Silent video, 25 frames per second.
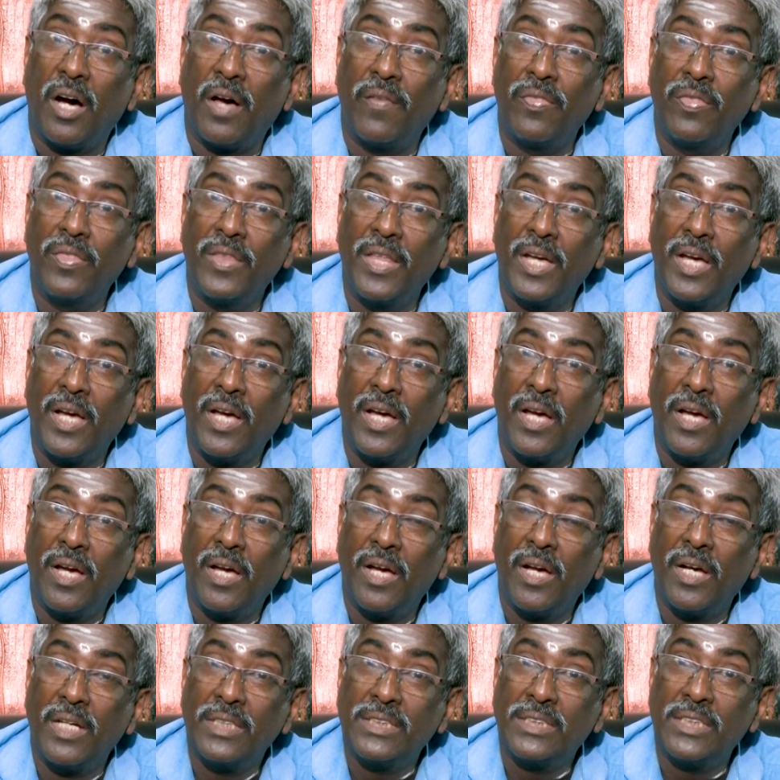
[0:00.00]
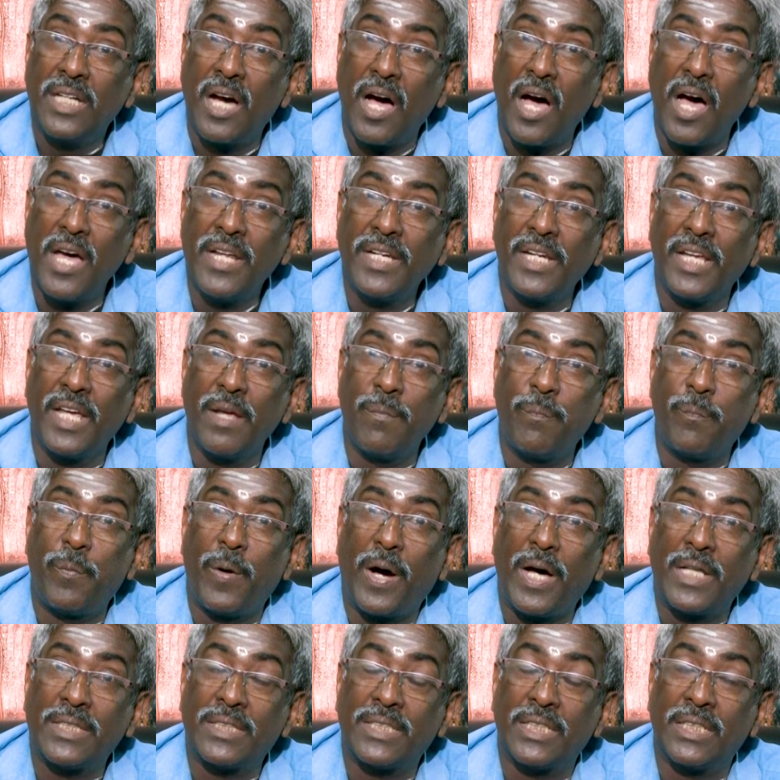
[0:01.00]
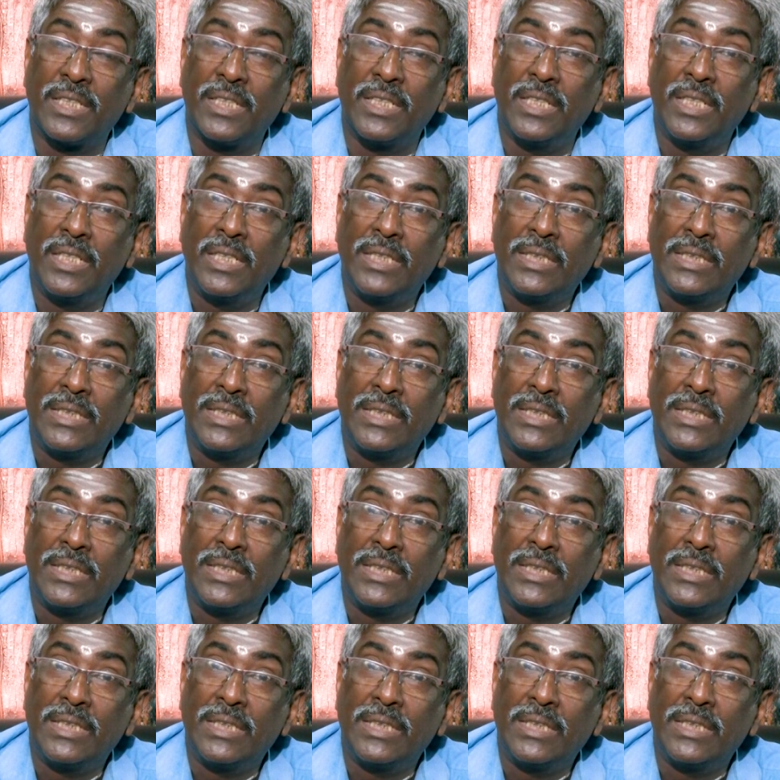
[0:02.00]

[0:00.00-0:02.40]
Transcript: அந்த யானையை பார்த்தது